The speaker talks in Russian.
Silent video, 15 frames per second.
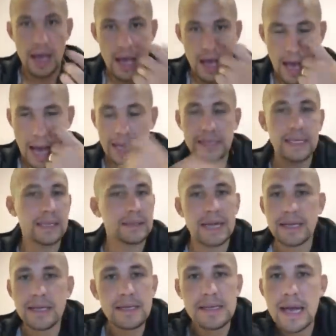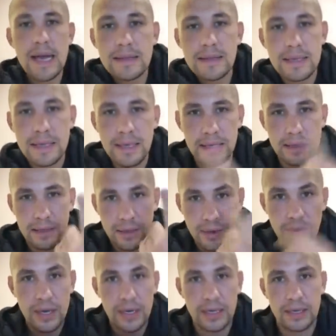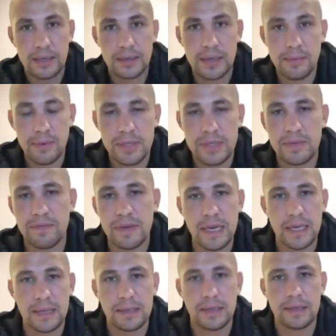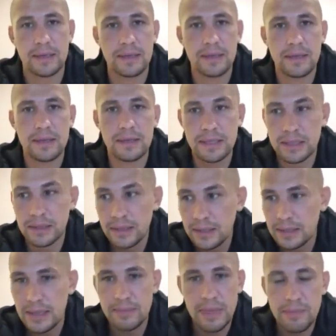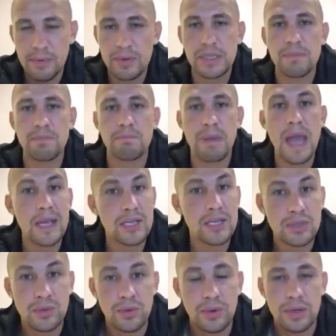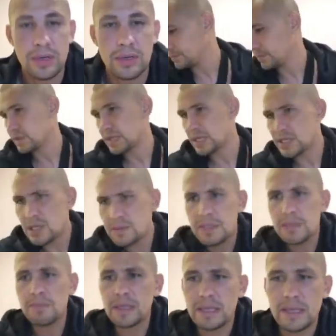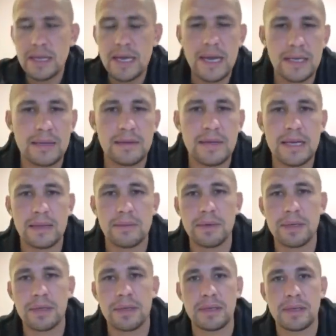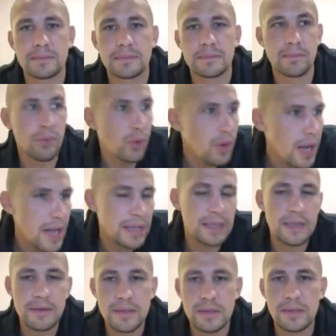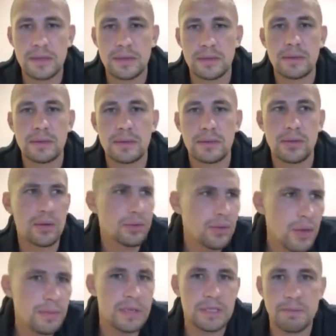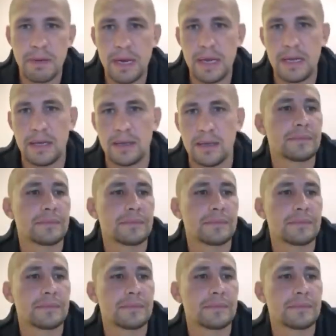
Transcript: а где-то они не одни кролики, допустим, в клетке. Где-то их там, допустим, пять штук. Зачем тебе тогда это надо было? Бухай, да и все. Только дом не спали.